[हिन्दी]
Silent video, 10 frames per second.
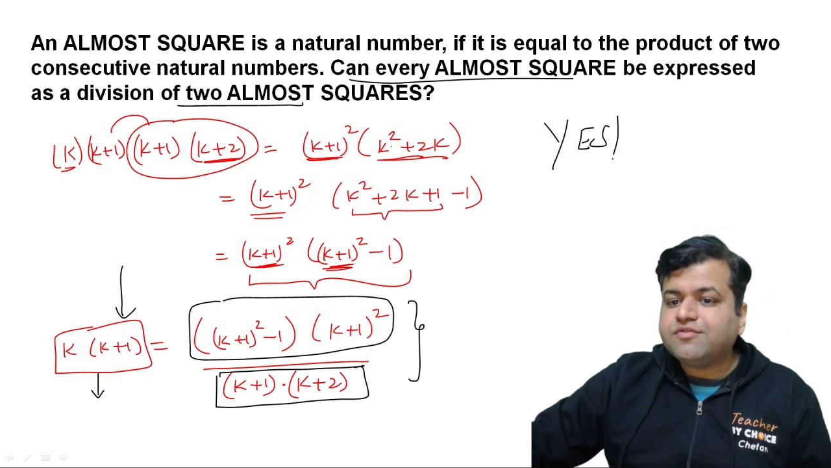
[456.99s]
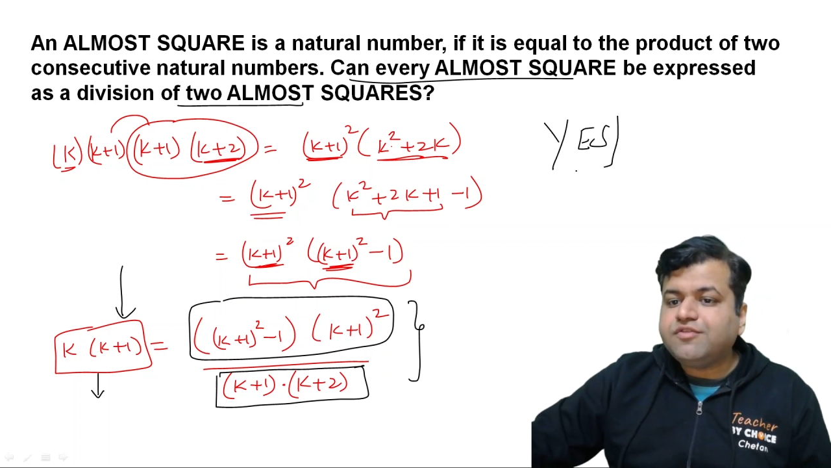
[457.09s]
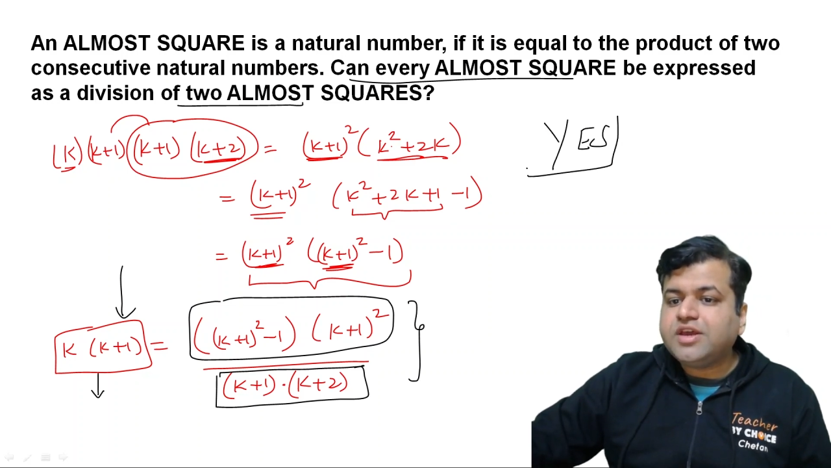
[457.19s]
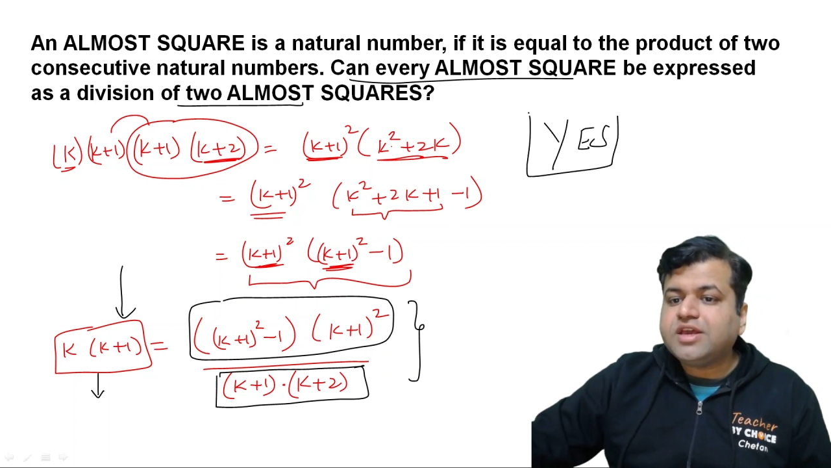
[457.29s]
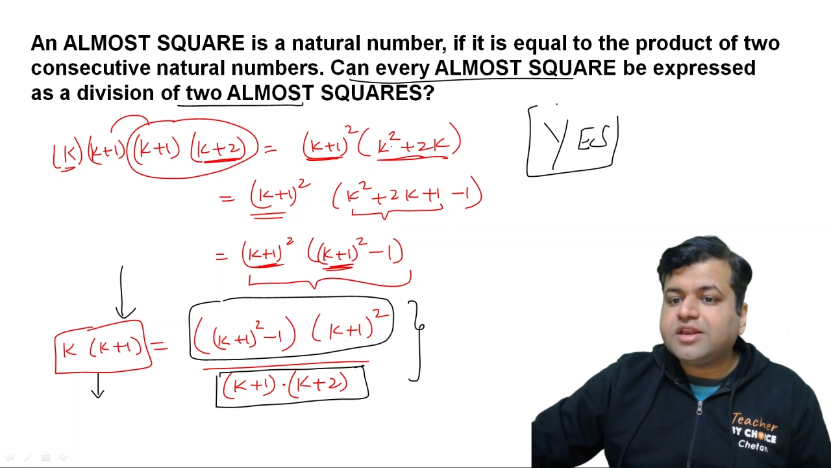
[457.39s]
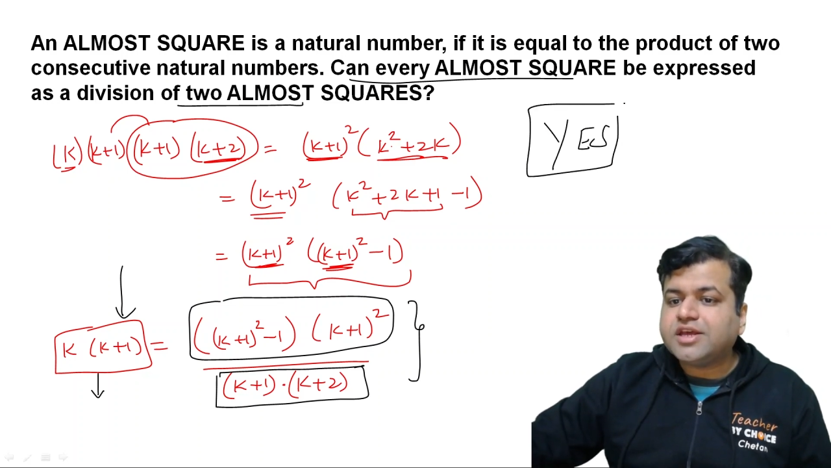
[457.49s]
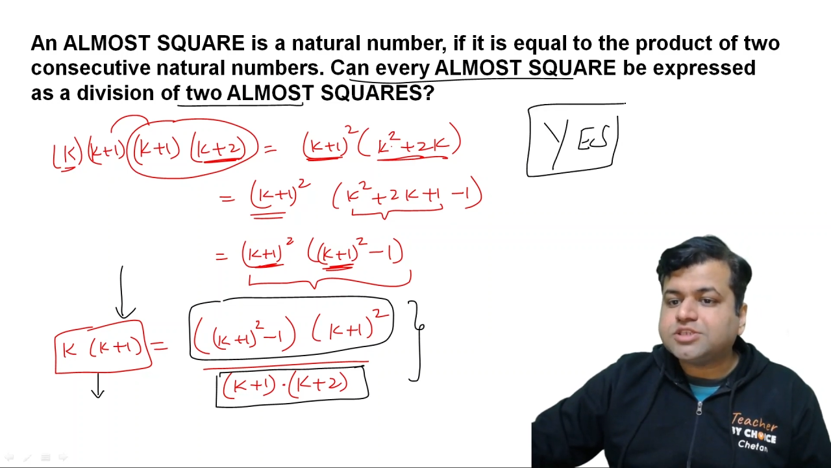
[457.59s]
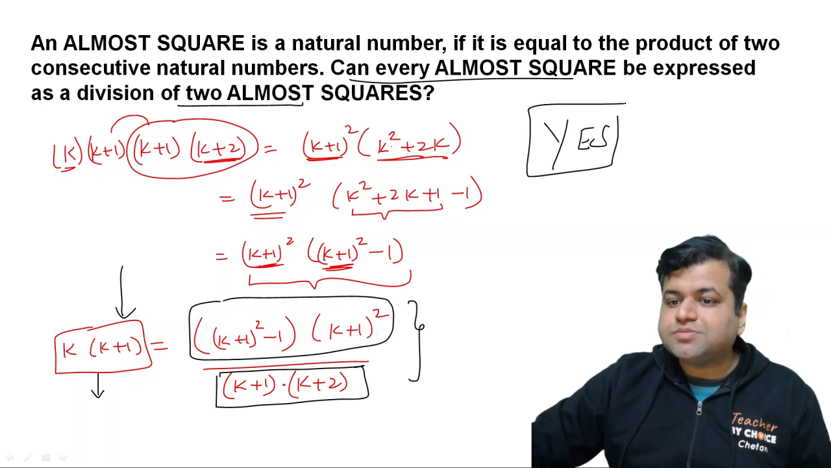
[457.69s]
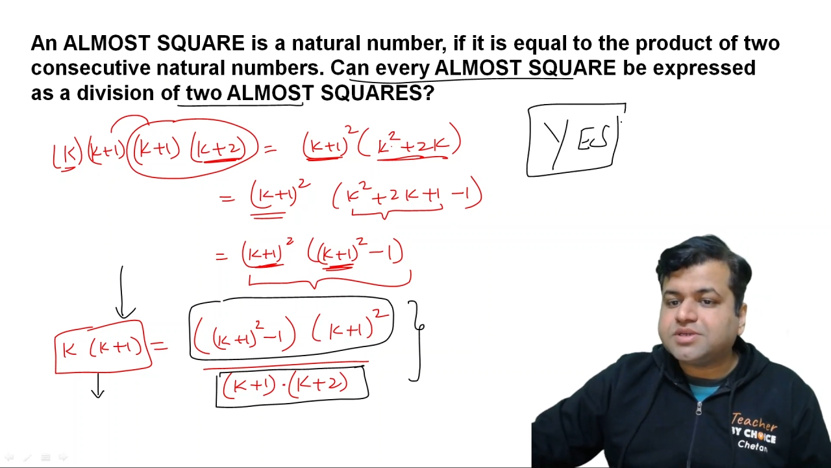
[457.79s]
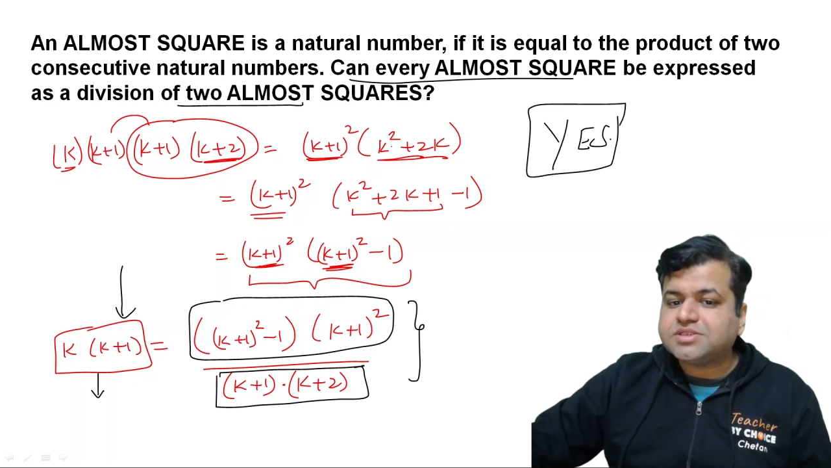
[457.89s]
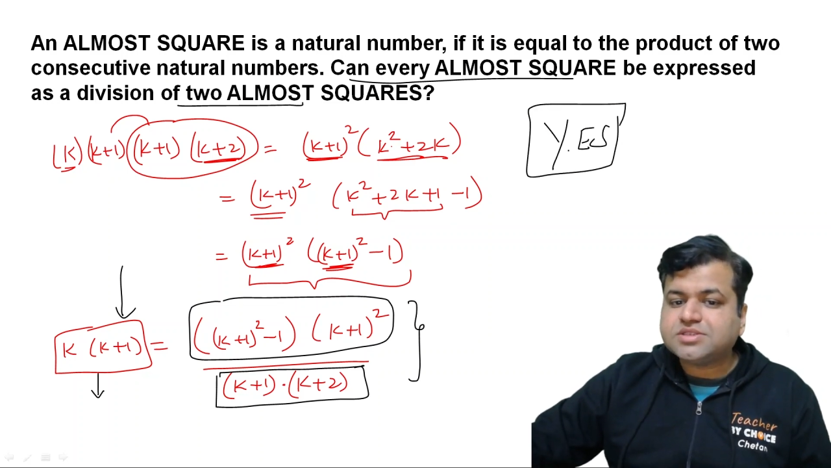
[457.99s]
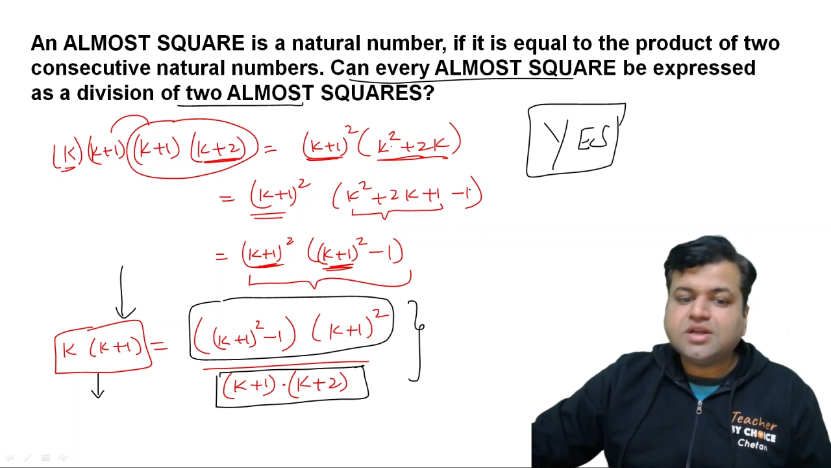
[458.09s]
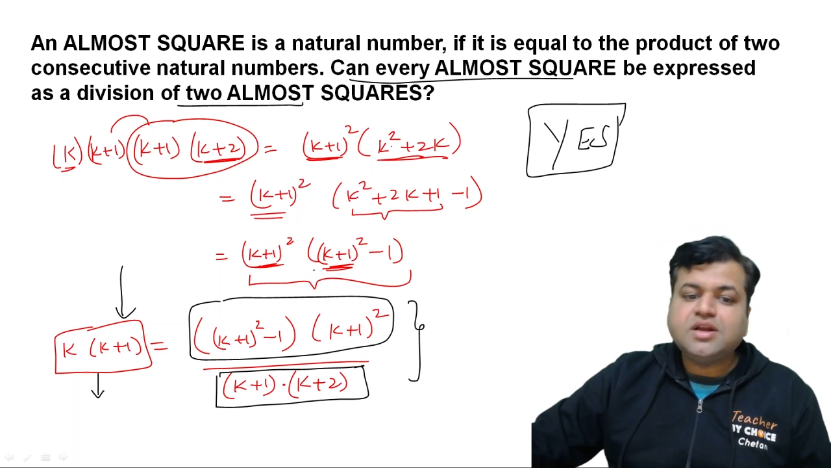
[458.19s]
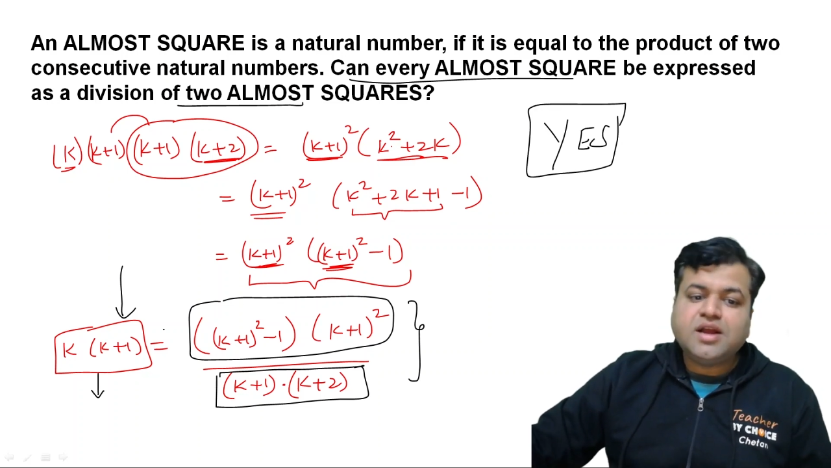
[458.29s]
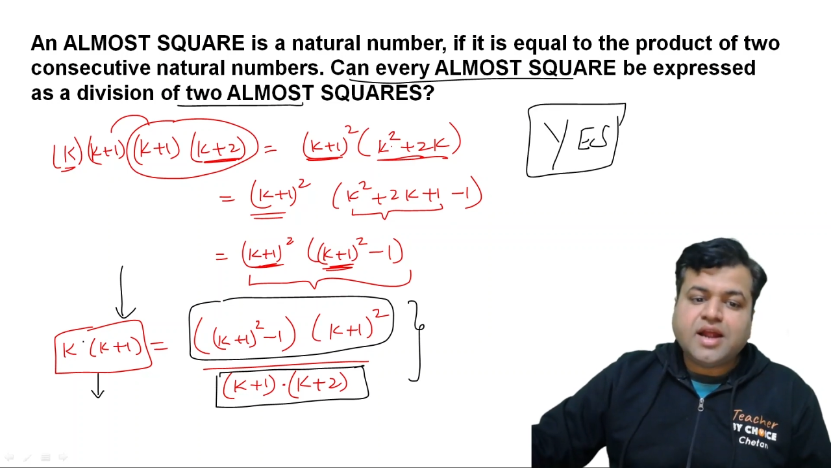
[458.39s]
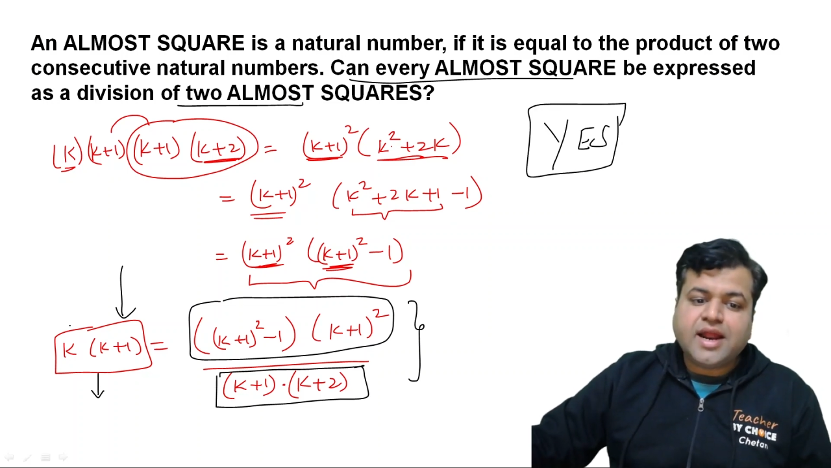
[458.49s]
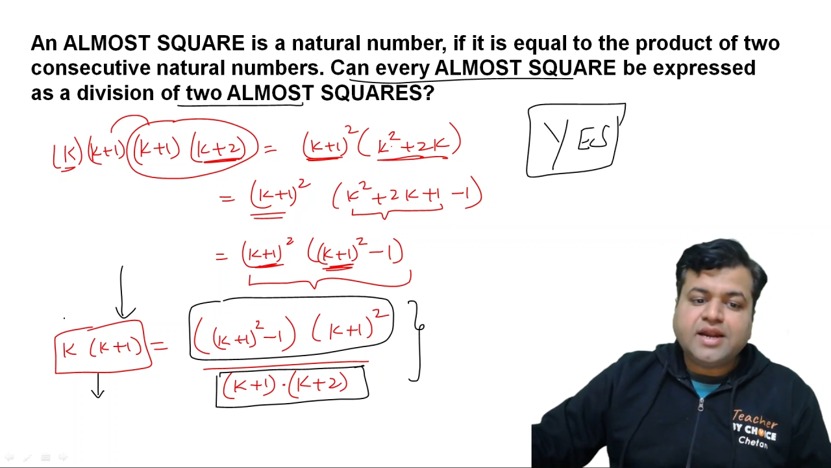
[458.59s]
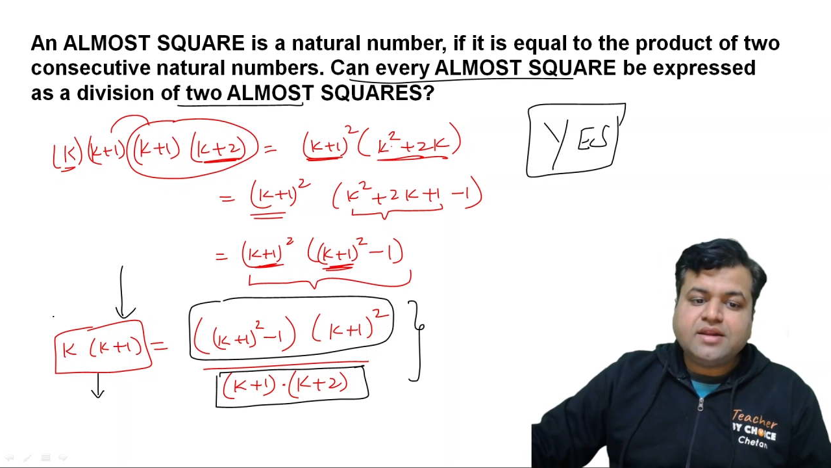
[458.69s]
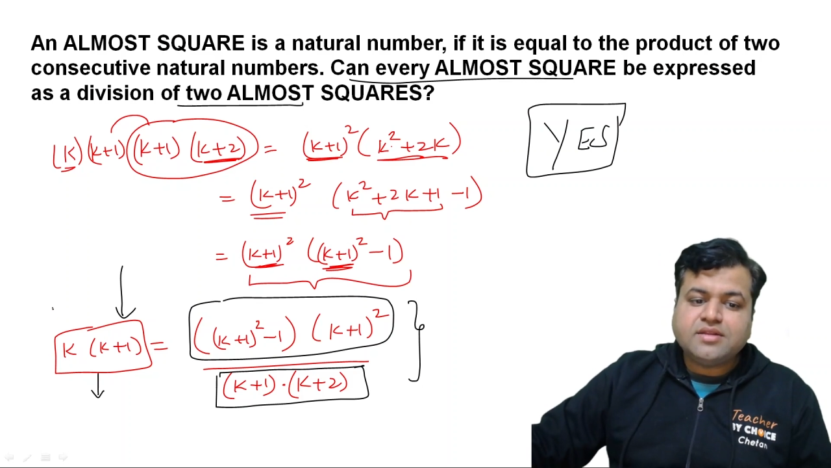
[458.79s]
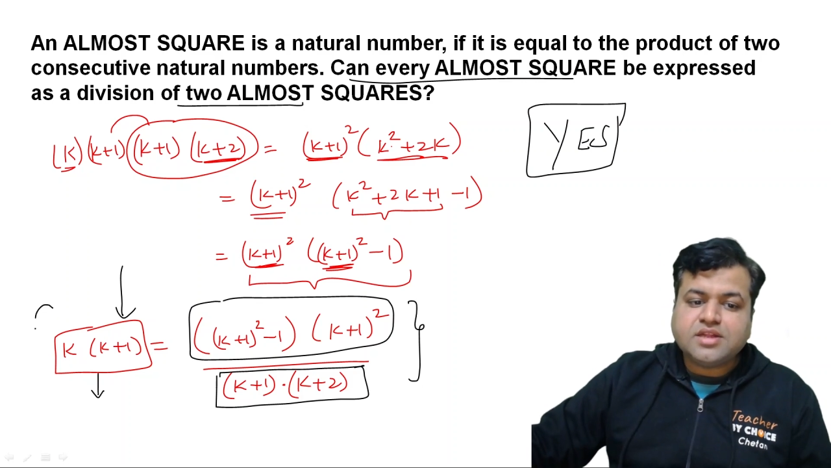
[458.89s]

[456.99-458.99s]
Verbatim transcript: we can express and